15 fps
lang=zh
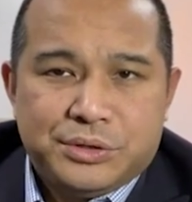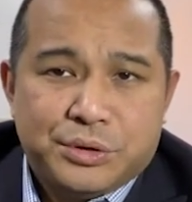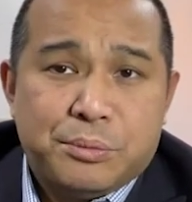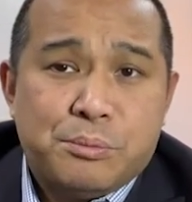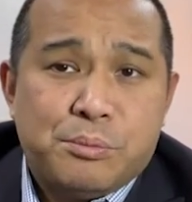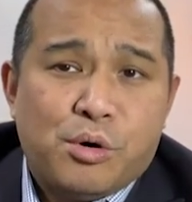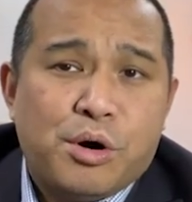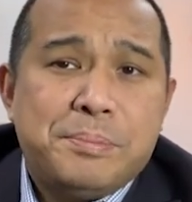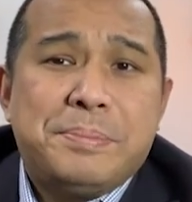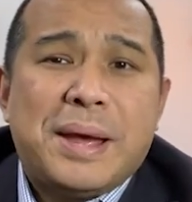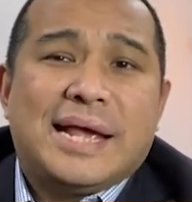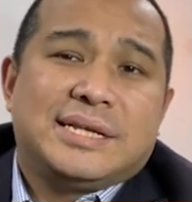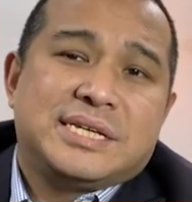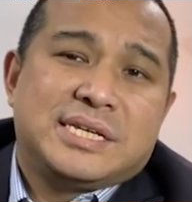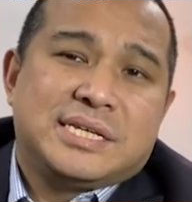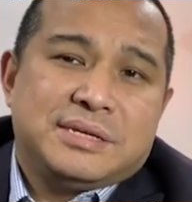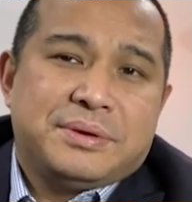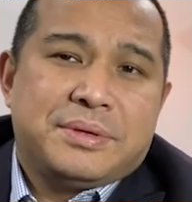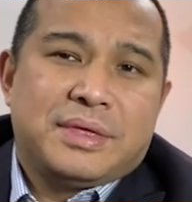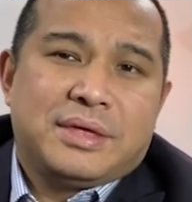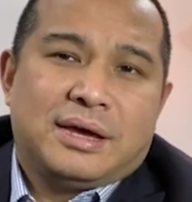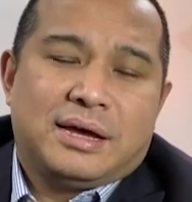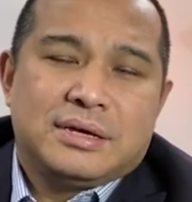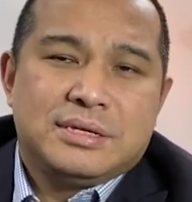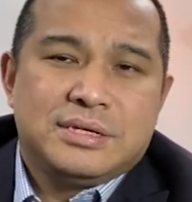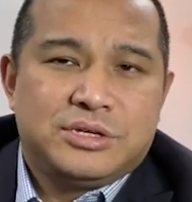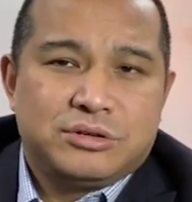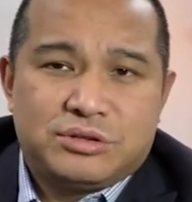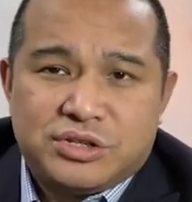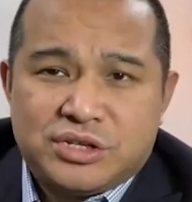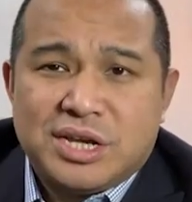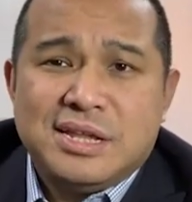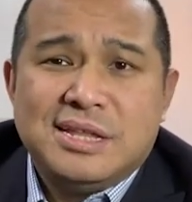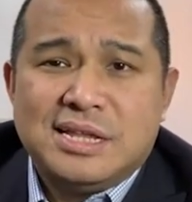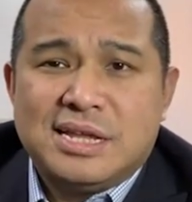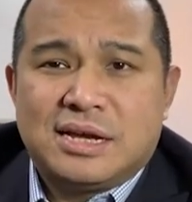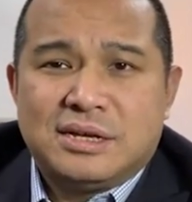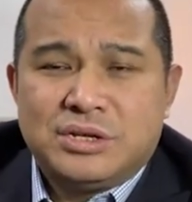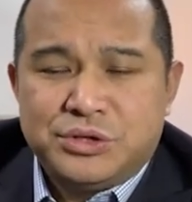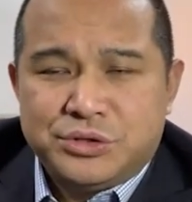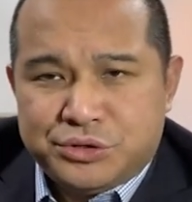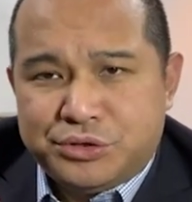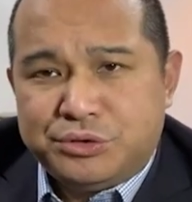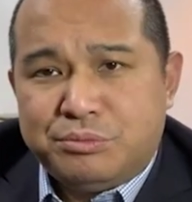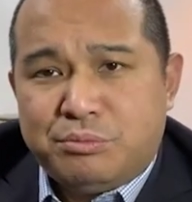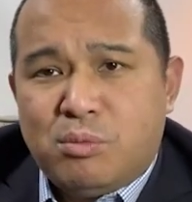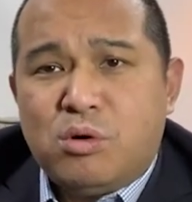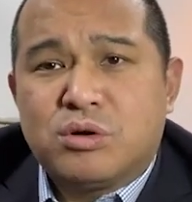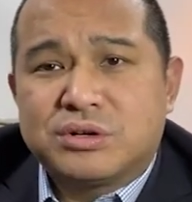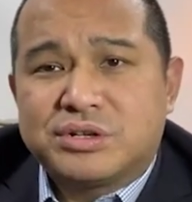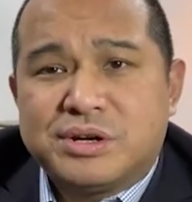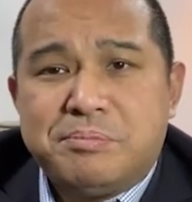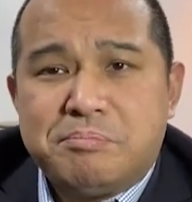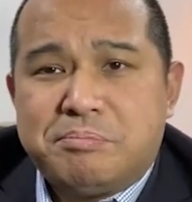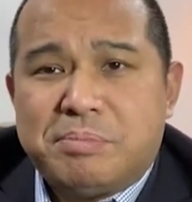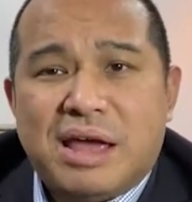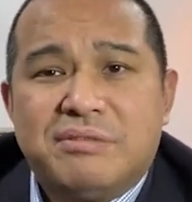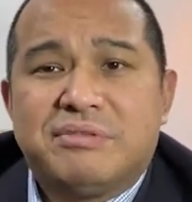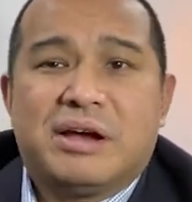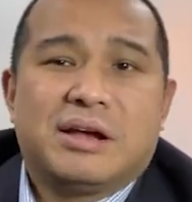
就膜拜期啊，就真的去陌生拜